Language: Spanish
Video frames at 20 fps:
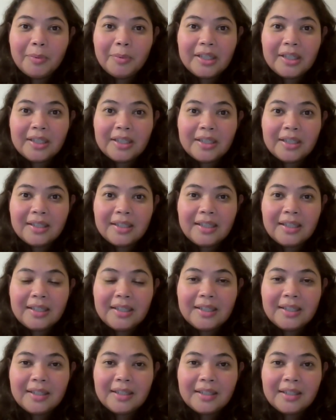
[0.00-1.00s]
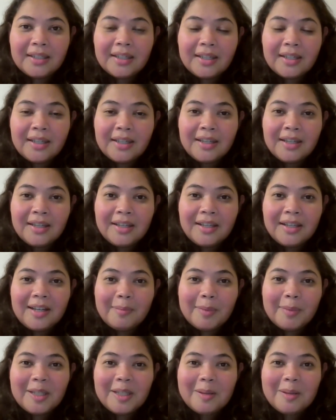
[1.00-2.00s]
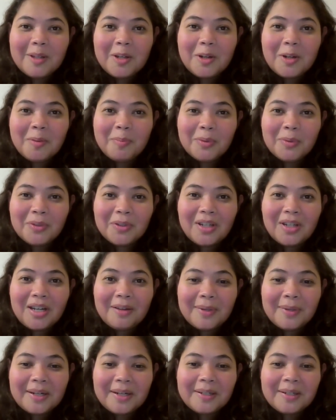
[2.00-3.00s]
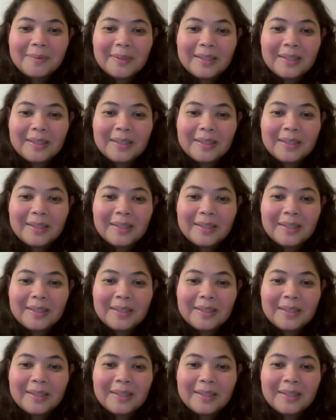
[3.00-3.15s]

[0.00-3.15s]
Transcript: pues la pandemia nos puso la barra